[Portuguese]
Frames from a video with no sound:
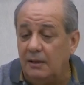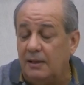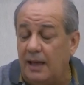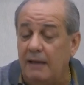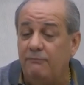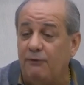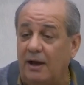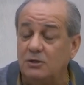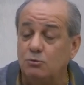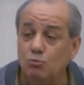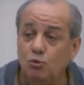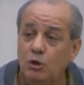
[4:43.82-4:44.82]
Quem
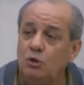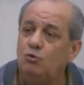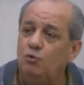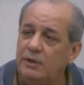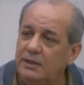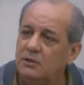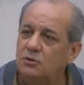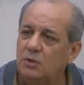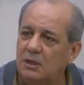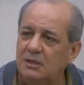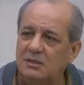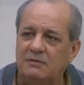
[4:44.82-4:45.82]
faz muito
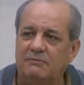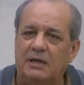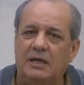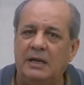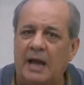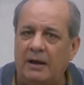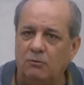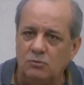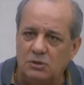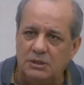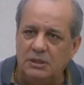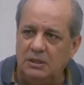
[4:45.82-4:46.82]
isso, Elise, e na,
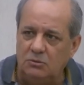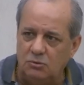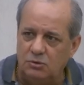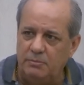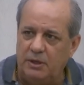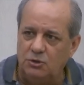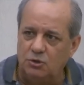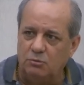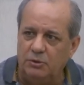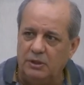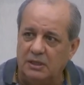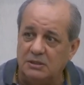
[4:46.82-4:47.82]
anuncia nos meios de
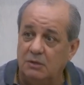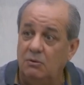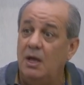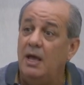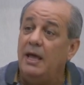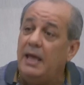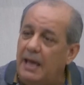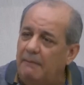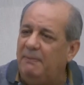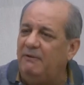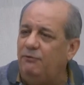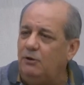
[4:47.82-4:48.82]
comunicação, é a
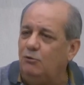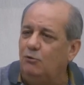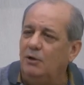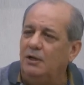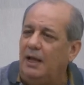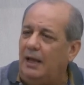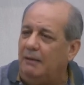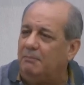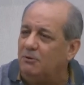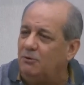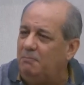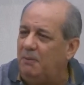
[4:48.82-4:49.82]
prefeitura na
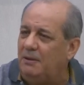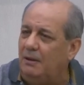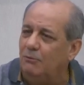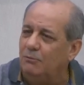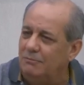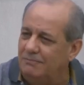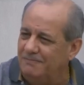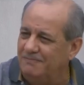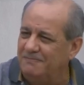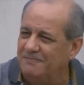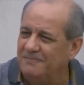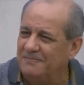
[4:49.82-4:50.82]
época do IPTU.
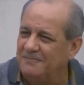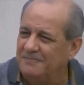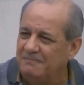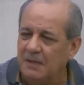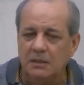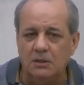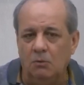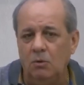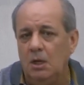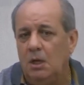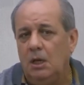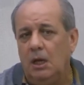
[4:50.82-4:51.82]
Uhum. Então,
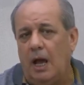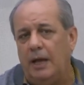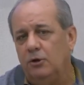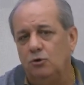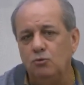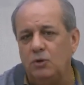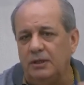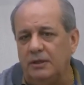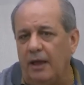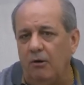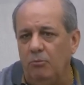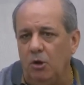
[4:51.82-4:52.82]
aí ah, eu não
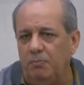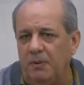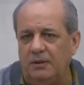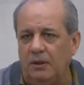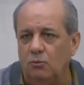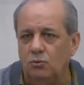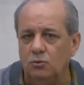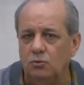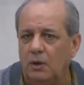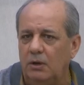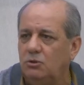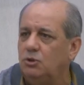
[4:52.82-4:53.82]
quitei o meu IPTU
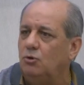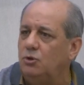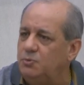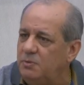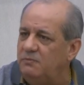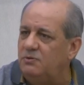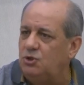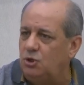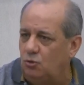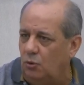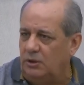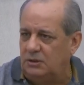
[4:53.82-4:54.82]
do ano de
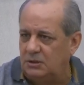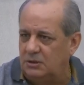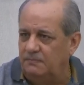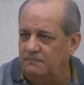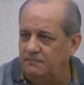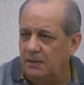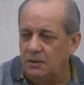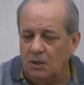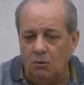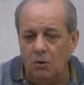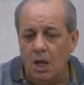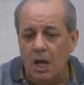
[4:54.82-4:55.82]
2022.
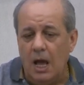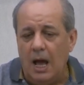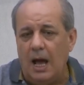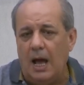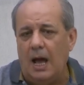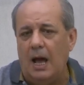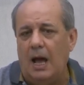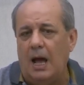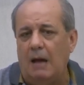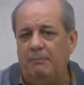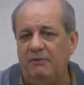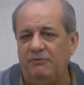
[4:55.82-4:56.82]
Então, a,
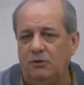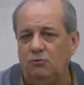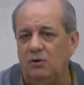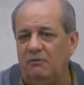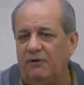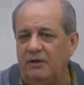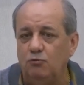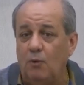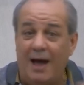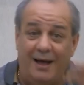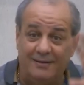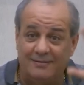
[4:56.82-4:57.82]
a, a prefeitura faz um
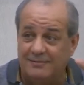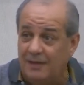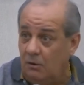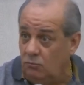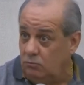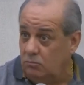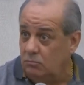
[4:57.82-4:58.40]
arrastão